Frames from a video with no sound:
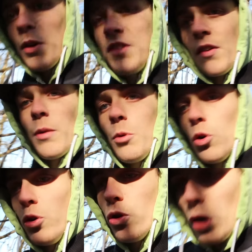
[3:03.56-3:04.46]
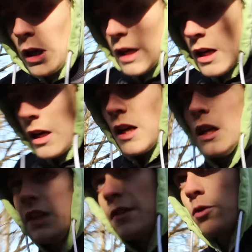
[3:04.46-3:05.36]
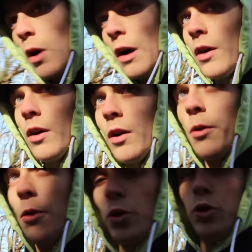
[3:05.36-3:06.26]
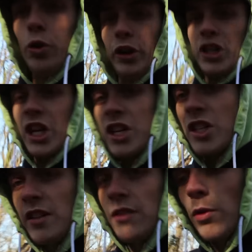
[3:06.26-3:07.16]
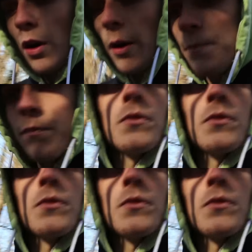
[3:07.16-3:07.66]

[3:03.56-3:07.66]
moi c'était vraiment le lieu, l'histoire, euh, le lieu qui est chargé d'histoire.